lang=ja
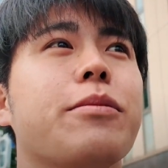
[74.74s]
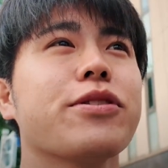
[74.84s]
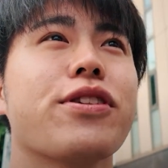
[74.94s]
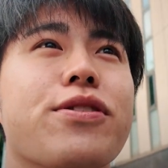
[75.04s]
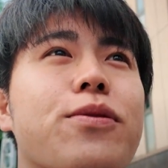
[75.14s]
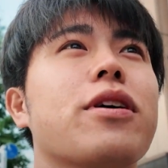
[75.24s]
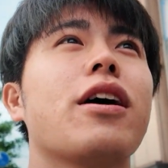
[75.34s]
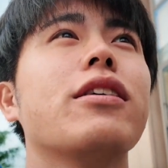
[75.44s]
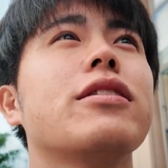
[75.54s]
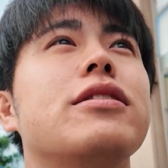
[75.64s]
まあそりゃそっ
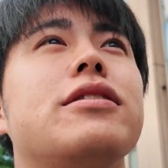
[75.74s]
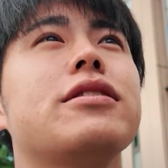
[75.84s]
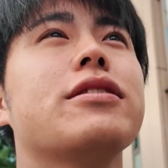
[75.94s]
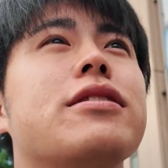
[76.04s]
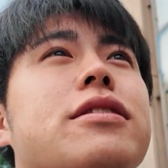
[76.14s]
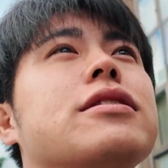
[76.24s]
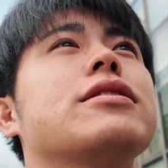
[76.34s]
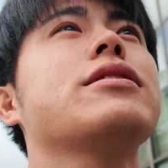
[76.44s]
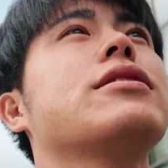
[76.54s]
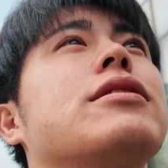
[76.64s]
か
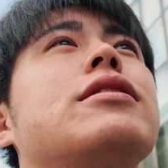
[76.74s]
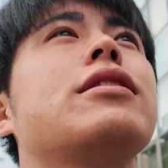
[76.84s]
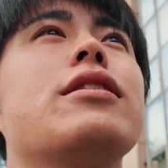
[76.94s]
とりあえず